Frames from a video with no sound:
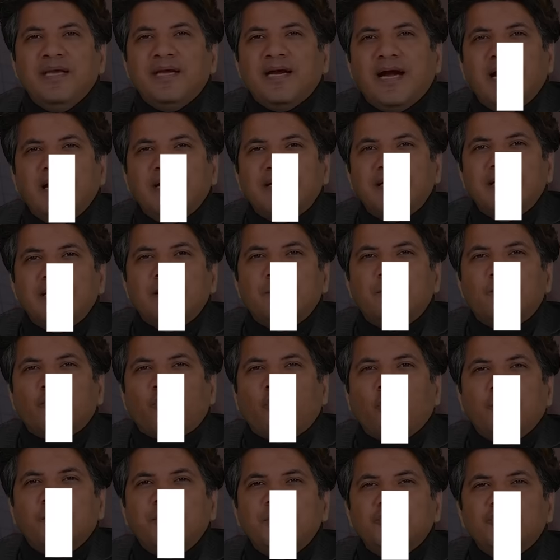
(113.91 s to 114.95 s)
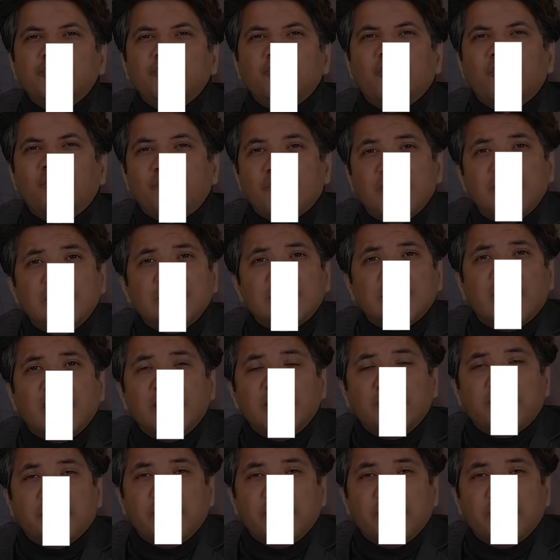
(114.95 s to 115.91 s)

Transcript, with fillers: पी आई टी प्रोहिबिशन ऑफ इनसाइडर